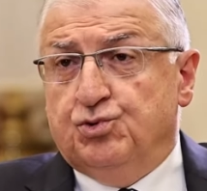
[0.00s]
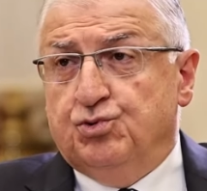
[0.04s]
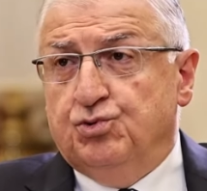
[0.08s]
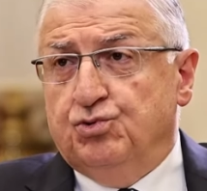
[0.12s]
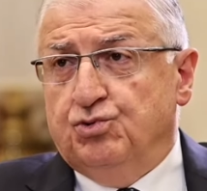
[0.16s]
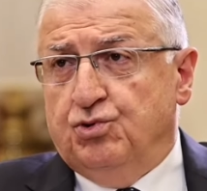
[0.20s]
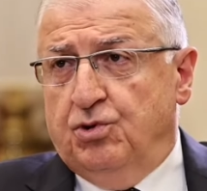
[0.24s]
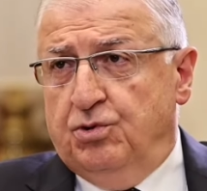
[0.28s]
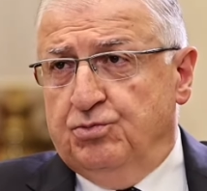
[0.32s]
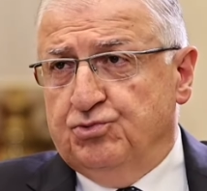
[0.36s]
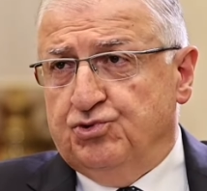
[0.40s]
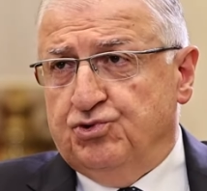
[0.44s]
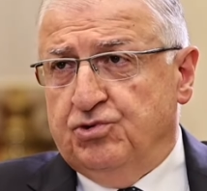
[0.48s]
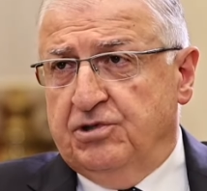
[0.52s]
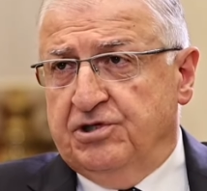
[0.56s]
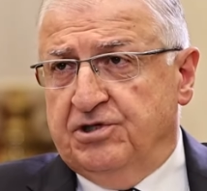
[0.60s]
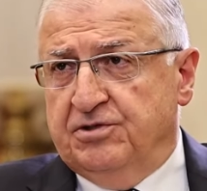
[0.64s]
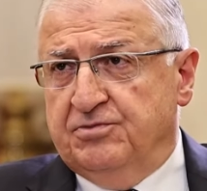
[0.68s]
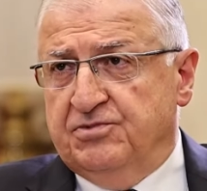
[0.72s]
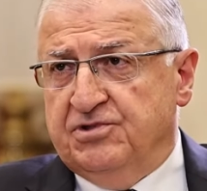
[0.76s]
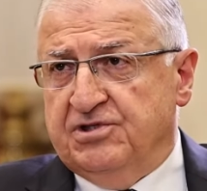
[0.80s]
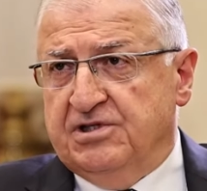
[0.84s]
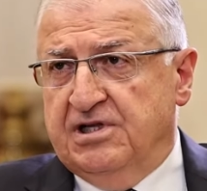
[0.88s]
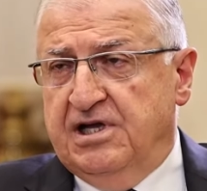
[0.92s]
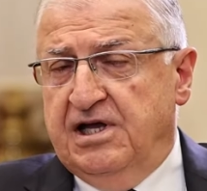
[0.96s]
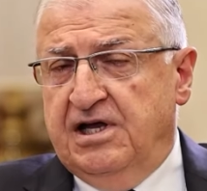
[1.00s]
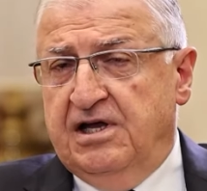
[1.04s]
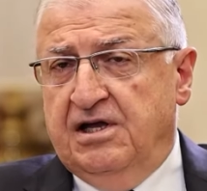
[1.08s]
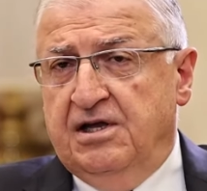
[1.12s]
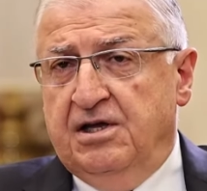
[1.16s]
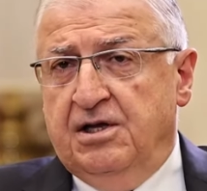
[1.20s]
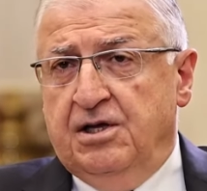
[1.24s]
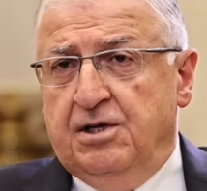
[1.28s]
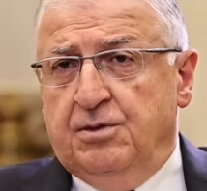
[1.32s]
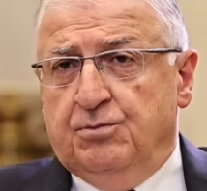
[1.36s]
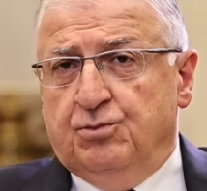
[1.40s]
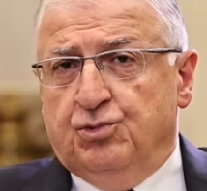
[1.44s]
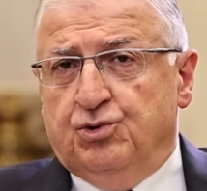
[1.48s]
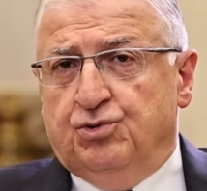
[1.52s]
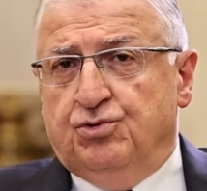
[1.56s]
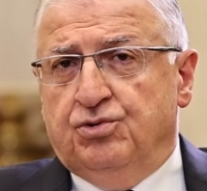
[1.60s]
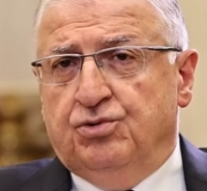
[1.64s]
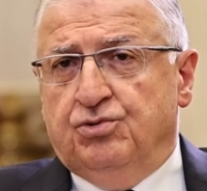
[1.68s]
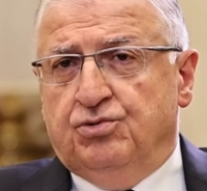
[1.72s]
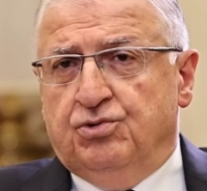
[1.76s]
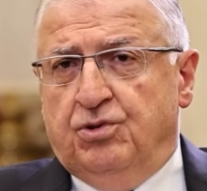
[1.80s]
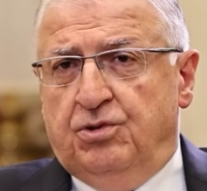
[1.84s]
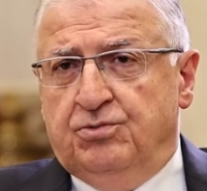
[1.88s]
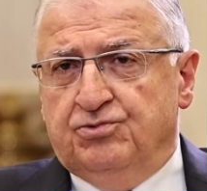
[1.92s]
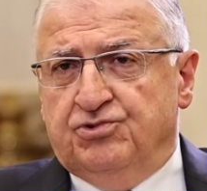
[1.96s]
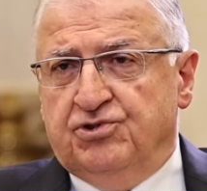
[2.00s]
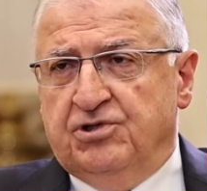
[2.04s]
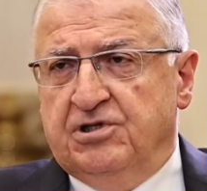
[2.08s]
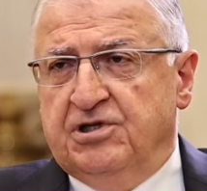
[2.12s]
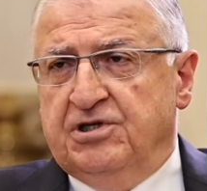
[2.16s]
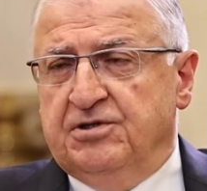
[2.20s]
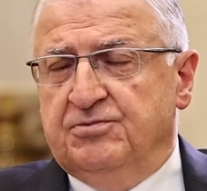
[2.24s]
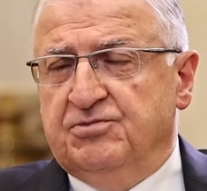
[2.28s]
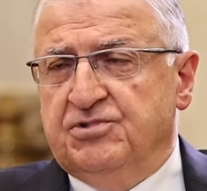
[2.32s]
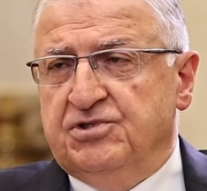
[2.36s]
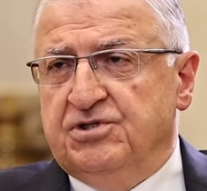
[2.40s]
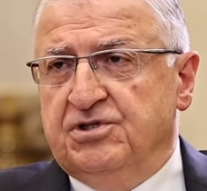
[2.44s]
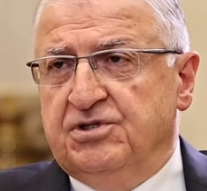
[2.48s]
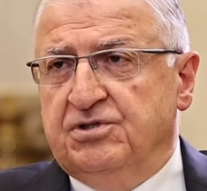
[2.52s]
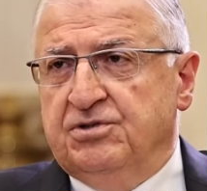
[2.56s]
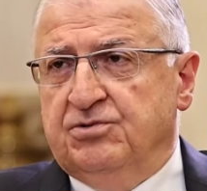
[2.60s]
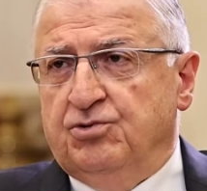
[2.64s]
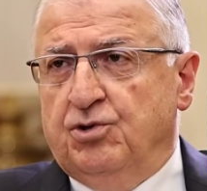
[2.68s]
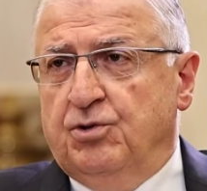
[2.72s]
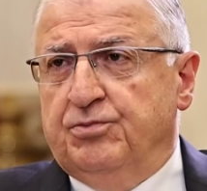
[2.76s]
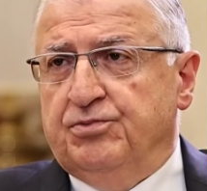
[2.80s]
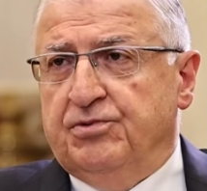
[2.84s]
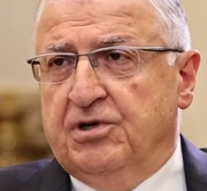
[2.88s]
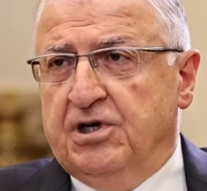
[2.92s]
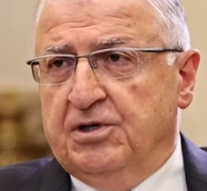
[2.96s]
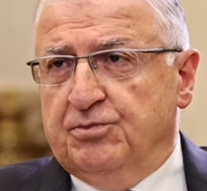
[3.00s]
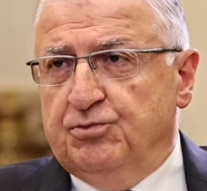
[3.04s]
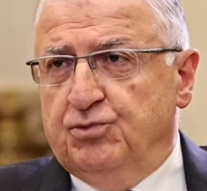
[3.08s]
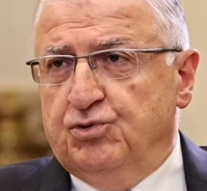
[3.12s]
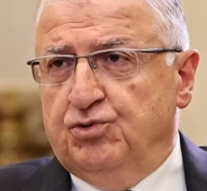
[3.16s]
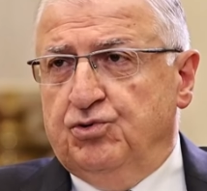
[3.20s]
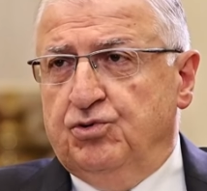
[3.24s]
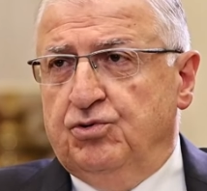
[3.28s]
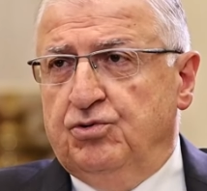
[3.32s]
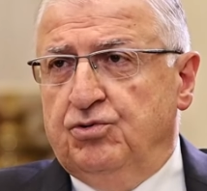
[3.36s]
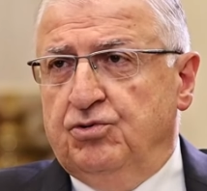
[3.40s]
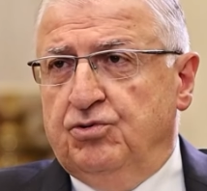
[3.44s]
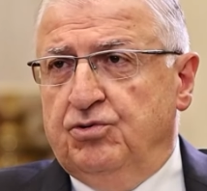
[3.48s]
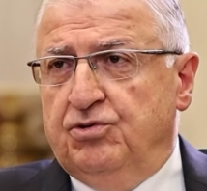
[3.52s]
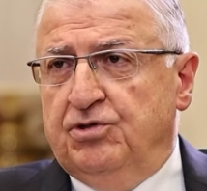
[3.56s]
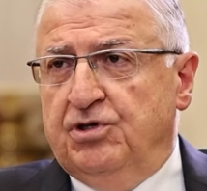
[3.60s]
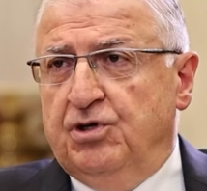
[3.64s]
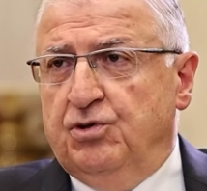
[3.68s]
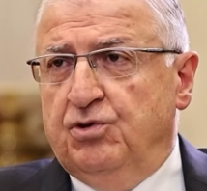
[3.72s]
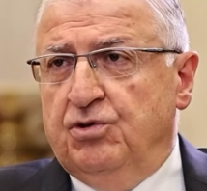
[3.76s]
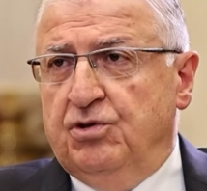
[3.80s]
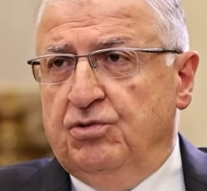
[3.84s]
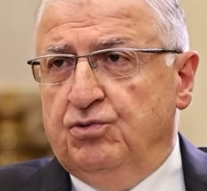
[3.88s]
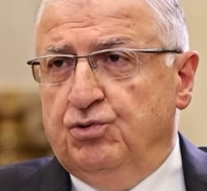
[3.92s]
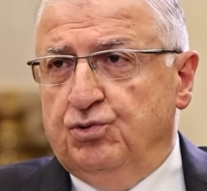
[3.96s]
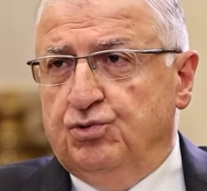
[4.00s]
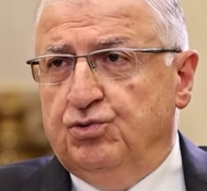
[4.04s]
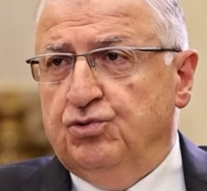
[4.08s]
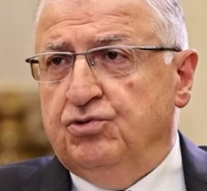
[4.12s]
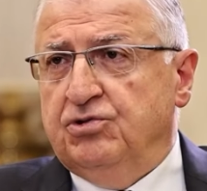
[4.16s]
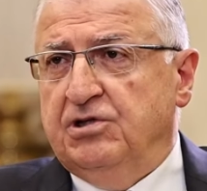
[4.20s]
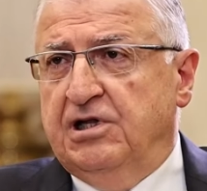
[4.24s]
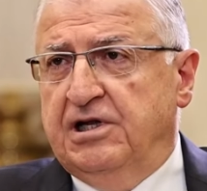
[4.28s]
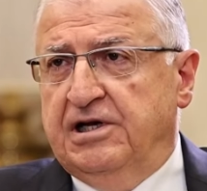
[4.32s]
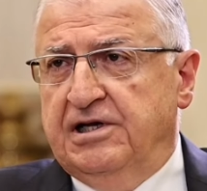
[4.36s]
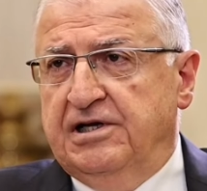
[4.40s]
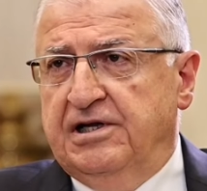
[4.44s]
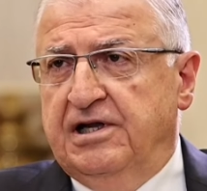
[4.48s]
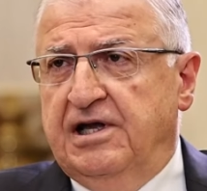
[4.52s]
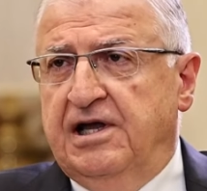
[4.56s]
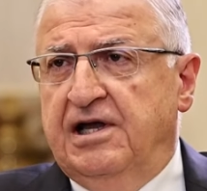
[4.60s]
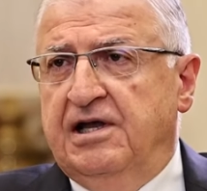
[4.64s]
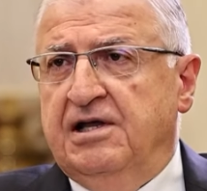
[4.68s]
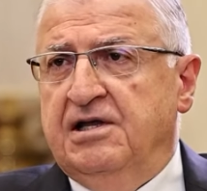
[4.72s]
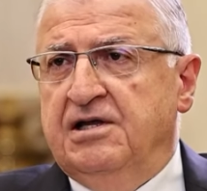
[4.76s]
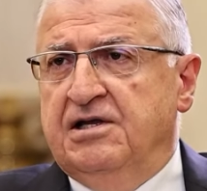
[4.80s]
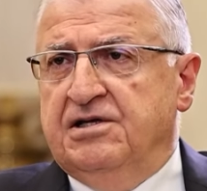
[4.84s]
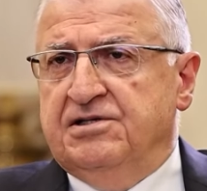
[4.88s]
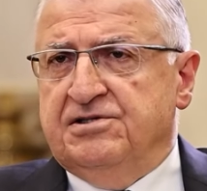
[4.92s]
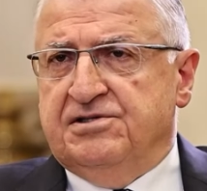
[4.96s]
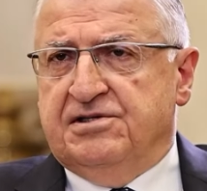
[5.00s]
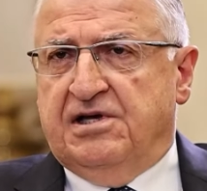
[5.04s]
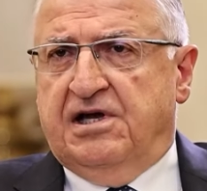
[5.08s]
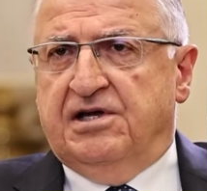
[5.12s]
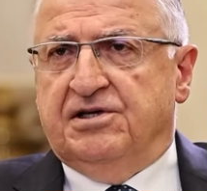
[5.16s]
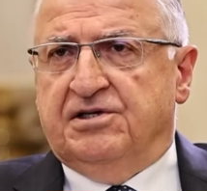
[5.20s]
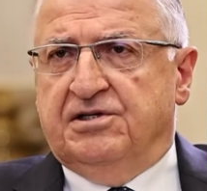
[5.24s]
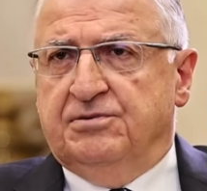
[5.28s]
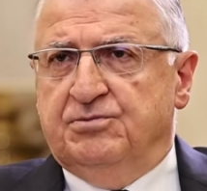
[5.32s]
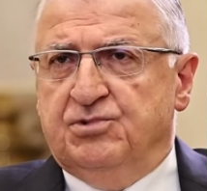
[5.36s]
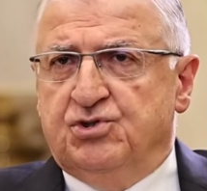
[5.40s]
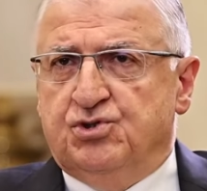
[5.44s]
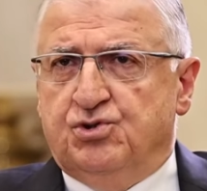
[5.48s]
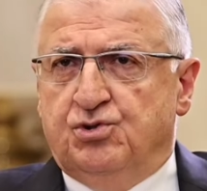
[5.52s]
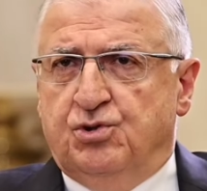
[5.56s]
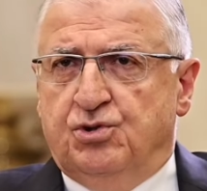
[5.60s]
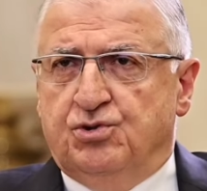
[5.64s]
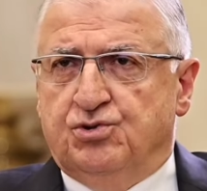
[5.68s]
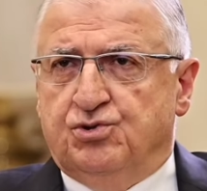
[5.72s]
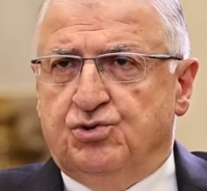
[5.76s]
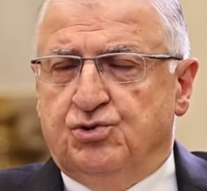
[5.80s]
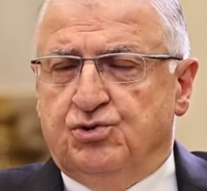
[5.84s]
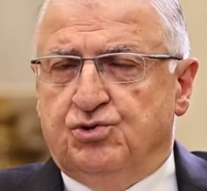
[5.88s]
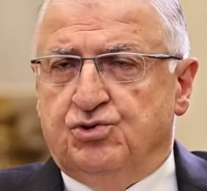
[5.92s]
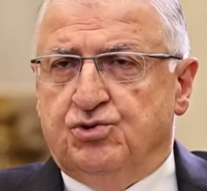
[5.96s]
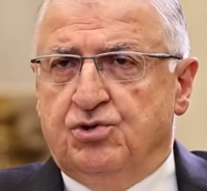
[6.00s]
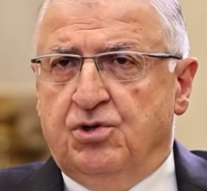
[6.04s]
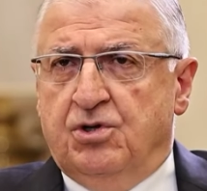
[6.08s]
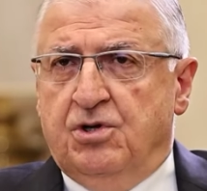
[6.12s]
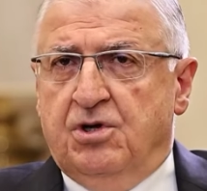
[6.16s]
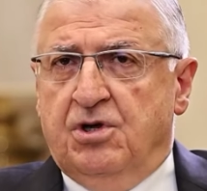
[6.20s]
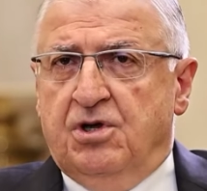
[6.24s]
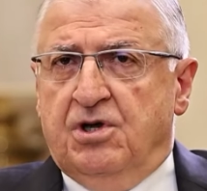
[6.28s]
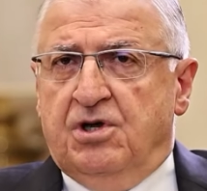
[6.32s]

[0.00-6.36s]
Bütün komşularımızla, bütün komşularımızın toprak bütünlüğüne, hudutlarına saygımız sonsuz.